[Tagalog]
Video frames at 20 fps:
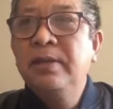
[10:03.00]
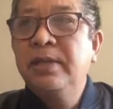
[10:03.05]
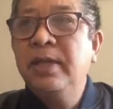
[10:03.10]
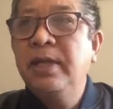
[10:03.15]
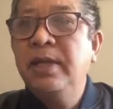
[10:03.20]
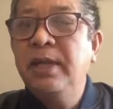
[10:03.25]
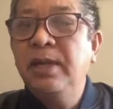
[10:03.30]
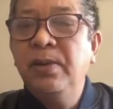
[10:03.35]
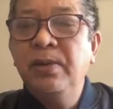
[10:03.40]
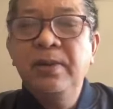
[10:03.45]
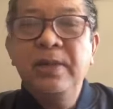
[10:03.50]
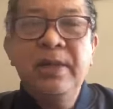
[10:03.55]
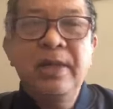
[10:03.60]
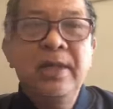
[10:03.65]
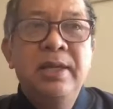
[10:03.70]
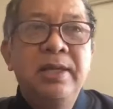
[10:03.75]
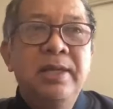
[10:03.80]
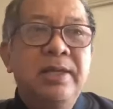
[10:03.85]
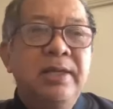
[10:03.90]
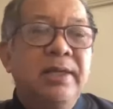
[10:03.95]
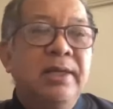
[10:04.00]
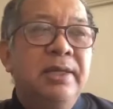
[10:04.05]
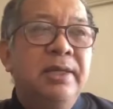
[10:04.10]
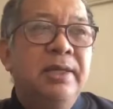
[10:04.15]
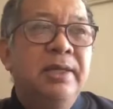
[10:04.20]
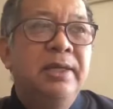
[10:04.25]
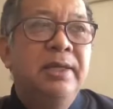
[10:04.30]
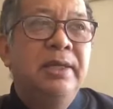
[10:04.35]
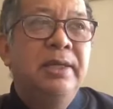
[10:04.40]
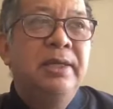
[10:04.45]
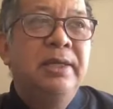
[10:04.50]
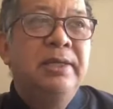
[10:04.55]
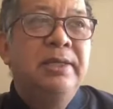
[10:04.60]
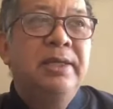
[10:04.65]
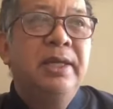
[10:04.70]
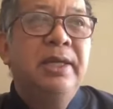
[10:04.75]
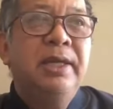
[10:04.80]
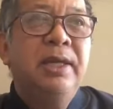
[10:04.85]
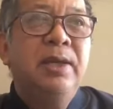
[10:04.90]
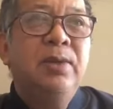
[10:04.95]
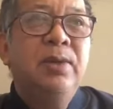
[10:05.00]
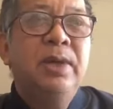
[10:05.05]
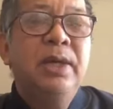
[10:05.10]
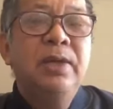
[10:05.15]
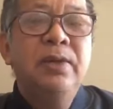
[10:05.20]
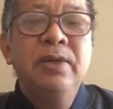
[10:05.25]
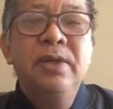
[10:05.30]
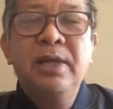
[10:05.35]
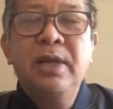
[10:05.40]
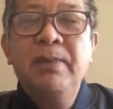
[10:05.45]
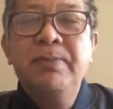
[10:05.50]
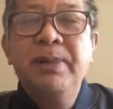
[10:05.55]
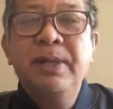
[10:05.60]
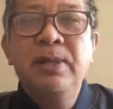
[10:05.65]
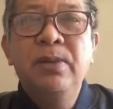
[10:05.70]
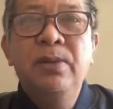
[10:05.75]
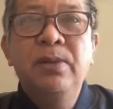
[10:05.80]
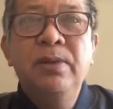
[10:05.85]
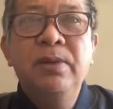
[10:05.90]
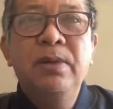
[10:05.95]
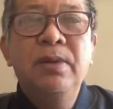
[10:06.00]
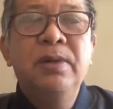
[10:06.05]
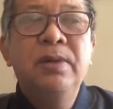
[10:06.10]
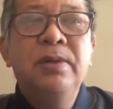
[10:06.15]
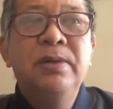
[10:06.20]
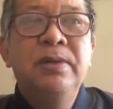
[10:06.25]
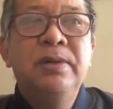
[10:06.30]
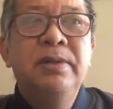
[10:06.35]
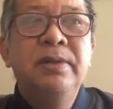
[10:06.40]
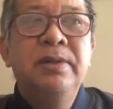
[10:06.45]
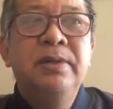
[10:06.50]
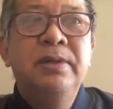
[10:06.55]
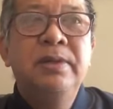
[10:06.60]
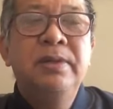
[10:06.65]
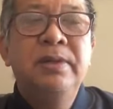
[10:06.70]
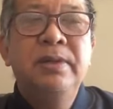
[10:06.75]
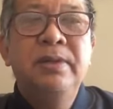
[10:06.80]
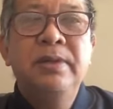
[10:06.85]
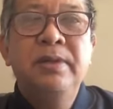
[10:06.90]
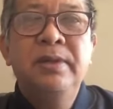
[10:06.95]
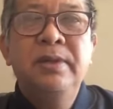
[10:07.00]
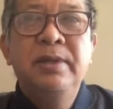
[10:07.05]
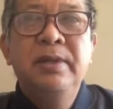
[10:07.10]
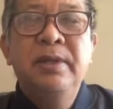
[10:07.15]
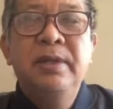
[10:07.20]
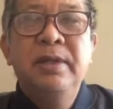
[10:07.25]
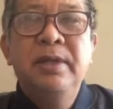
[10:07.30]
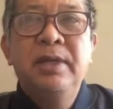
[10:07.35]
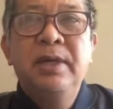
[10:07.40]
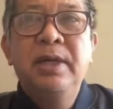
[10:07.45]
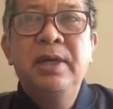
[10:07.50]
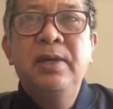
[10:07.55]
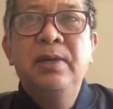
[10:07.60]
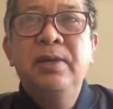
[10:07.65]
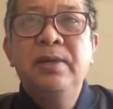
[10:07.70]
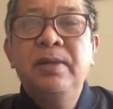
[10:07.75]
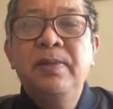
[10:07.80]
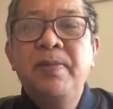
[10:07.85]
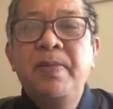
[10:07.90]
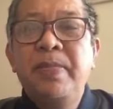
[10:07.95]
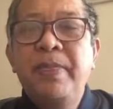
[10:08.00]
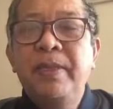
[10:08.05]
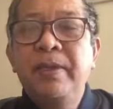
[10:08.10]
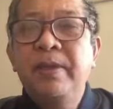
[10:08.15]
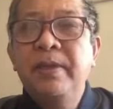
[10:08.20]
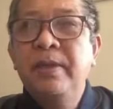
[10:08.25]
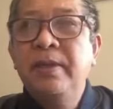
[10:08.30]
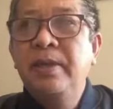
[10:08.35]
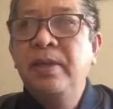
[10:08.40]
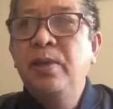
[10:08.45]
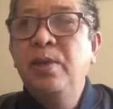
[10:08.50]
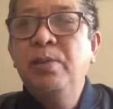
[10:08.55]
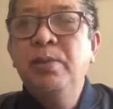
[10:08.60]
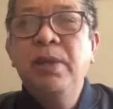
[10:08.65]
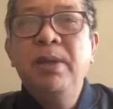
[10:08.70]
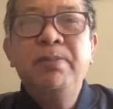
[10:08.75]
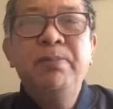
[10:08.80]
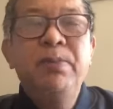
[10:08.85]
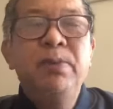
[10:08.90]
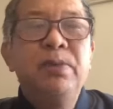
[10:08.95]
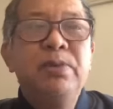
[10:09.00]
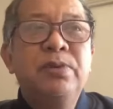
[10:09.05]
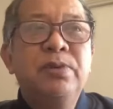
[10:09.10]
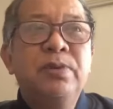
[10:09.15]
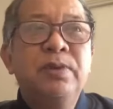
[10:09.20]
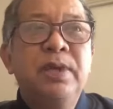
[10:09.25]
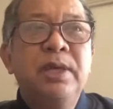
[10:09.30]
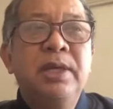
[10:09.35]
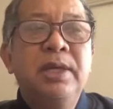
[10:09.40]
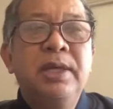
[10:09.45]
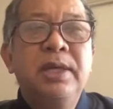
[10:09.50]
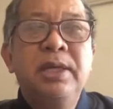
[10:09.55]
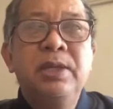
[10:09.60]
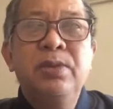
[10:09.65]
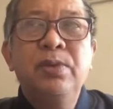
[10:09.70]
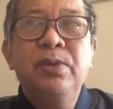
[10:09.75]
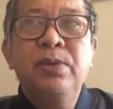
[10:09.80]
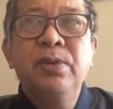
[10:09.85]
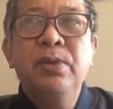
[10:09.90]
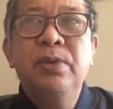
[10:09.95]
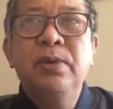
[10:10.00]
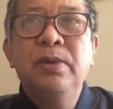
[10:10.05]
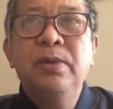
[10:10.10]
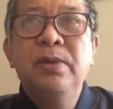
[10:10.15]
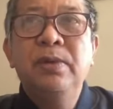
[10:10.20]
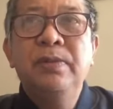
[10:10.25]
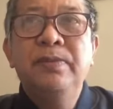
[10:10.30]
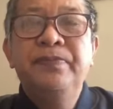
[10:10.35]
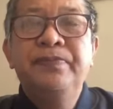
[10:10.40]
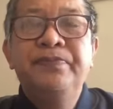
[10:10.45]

sana ako na sana ako ngayon nakapangloko. Ngayon, yung mga post ko na nagkatotoo,